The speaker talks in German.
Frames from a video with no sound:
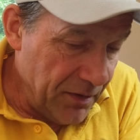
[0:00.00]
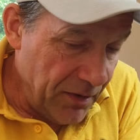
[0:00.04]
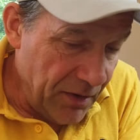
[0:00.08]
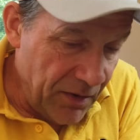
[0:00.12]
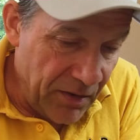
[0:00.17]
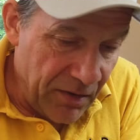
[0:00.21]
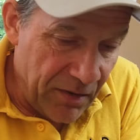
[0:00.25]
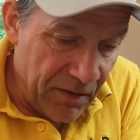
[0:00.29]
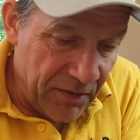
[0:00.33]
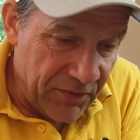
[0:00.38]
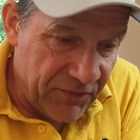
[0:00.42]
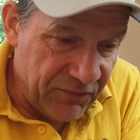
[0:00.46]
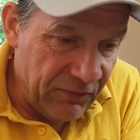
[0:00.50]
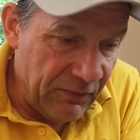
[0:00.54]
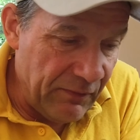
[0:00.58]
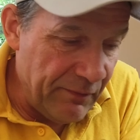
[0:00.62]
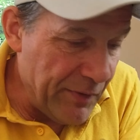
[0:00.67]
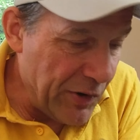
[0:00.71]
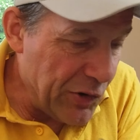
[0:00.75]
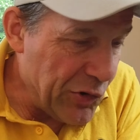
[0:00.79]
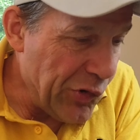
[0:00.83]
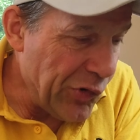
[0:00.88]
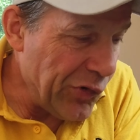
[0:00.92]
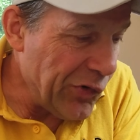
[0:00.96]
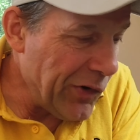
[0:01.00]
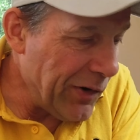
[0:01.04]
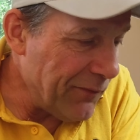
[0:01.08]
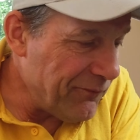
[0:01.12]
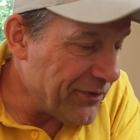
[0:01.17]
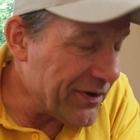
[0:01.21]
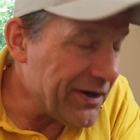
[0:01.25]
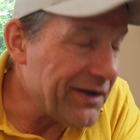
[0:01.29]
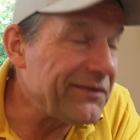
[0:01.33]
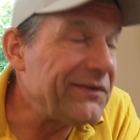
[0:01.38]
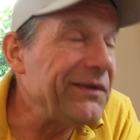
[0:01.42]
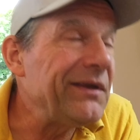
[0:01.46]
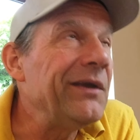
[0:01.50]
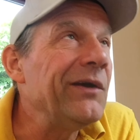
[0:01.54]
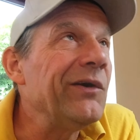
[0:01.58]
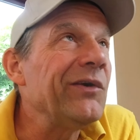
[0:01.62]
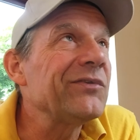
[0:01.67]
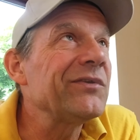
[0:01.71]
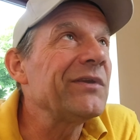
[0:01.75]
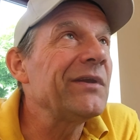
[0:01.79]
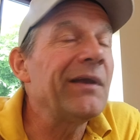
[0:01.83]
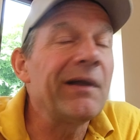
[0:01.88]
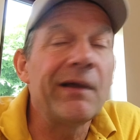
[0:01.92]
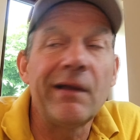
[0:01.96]
Ja, jetzt wollen wir mal gucken, ob wir das Ding hier
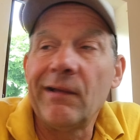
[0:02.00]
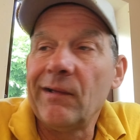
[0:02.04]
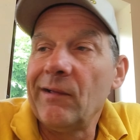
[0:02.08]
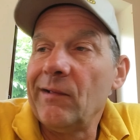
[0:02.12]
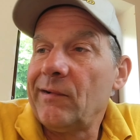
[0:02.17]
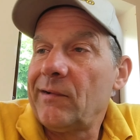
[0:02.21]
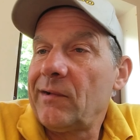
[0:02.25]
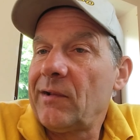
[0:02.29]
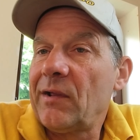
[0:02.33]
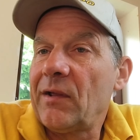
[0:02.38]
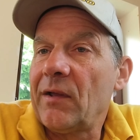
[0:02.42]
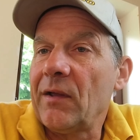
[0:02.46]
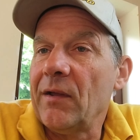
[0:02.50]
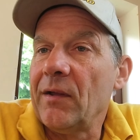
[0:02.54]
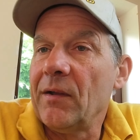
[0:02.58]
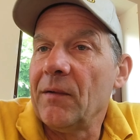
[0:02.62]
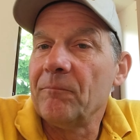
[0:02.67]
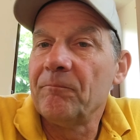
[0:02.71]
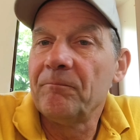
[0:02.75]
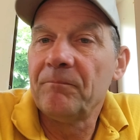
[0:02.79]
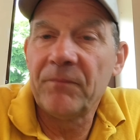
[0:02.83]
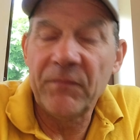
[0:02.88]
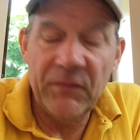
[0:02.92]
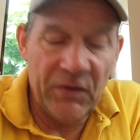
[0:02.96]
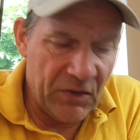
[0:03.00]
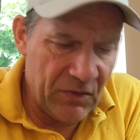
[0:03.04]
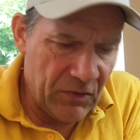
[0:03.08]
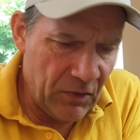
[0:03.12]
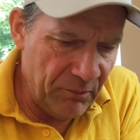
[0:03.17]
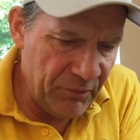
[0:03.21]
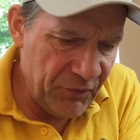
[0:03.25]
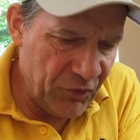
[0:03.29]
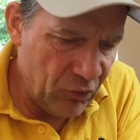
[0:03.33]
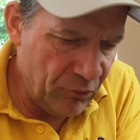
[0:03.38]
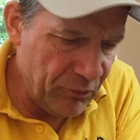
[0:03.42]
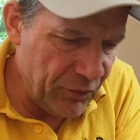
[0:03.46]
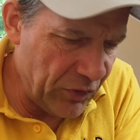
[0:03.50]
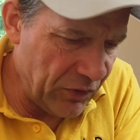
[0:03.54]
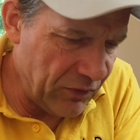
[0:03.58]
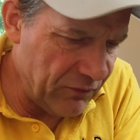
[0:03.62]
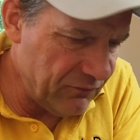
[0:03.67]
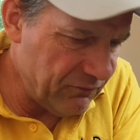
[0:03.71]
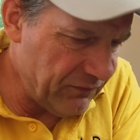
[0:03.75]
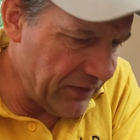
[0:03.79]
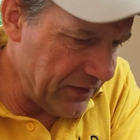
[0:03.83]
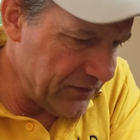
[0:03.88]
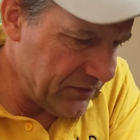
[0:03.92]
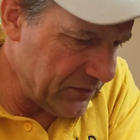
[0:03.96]
auseinanderkriegen. Ich glaube, ich hole mir noch
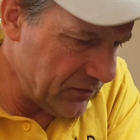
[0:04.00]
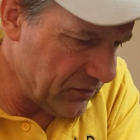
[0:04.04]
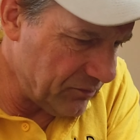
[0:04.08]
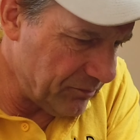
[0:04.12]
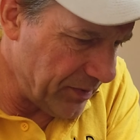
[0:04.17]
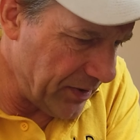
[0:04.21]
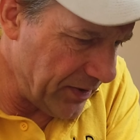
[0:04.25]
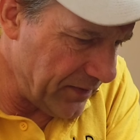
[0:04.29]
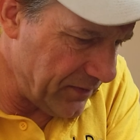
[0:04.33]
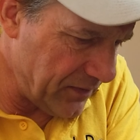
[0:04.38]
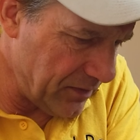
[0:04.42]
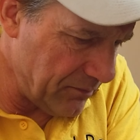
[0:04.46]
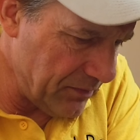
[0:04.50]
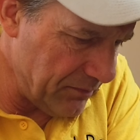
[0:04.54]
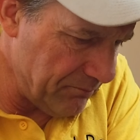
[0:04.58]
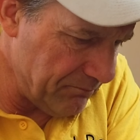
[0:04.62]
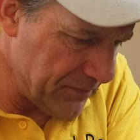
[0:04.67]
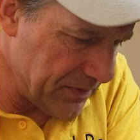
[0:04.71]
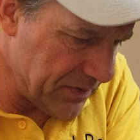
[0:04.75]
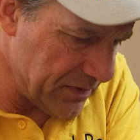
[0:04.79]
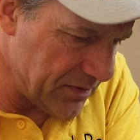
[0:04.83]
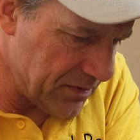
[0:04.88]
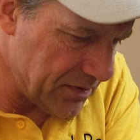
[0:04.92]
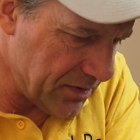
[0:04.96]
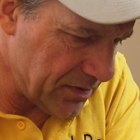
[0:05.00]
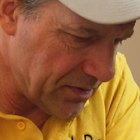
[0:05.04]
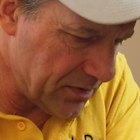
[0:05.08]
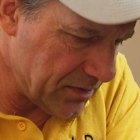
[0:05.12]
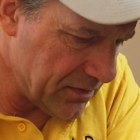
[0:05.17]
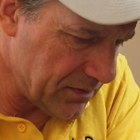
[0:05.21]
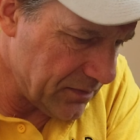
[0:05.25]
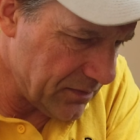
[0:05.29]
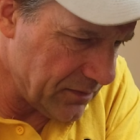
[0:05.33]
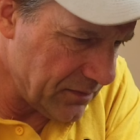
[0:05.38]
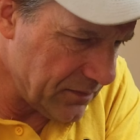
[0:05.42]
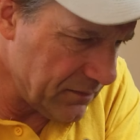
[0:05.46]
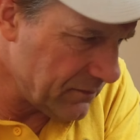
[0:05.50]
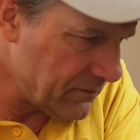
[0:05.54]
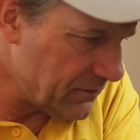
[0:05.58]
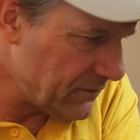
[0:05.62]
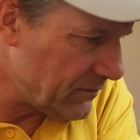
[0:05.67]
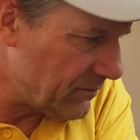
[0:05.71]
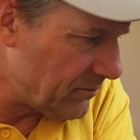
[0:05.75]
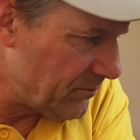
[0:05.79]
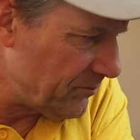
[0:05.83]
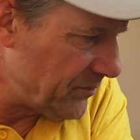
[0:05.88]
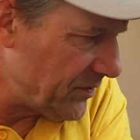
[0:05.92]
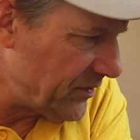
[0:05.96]
ein weißes Blatt, damit man
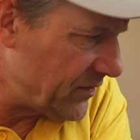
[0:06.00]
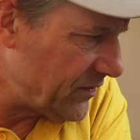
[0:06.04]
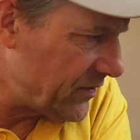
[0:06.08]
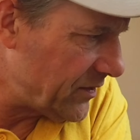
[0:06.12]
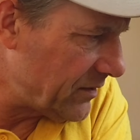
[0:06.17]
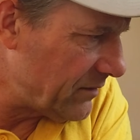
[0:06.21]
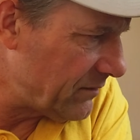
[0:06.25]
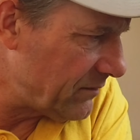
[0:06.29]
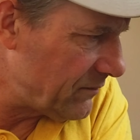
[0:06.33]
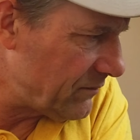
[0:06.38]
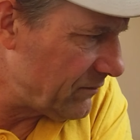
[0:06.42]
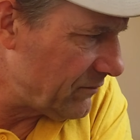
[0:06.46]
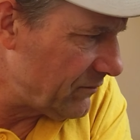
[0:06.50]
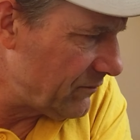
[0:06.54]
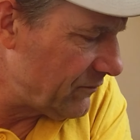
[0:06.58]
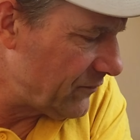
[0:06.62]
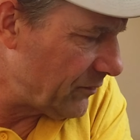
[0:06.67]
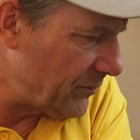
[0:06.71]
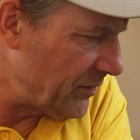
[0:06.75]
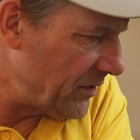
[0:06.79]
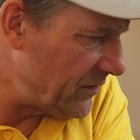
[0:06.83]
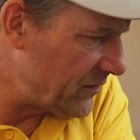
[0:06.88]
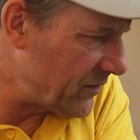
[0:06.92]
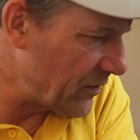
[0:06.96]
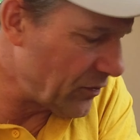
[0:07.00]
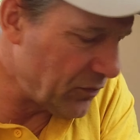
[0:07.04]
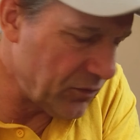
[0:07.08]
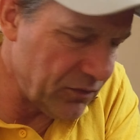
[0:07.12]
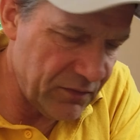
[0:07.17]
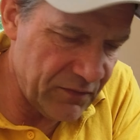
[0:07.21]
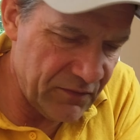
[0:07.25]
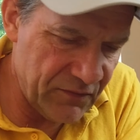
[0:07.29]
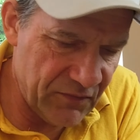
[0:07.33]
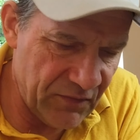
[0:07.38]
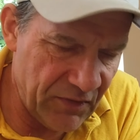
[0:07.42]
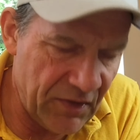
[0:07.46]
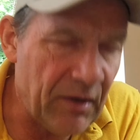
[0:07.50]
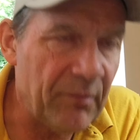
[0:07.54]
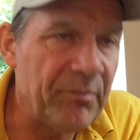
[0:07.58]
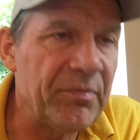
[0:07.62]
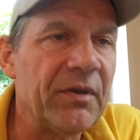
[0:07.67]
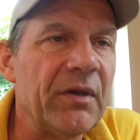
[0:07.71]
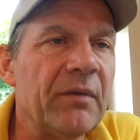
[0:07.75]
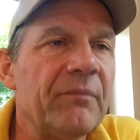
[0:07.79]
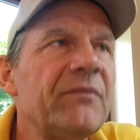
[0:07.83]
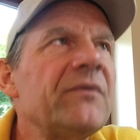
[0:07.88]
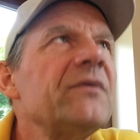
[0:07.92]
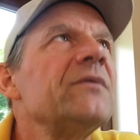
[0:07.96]
ein bisschen vom Hintergrund sich
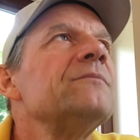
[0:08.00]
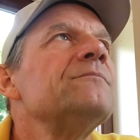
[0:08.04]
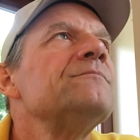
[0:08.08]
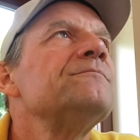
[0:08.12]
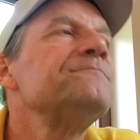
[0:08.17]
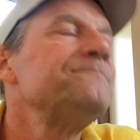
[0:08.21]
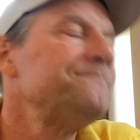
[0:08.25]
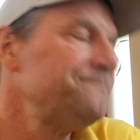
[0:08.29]
abhebt.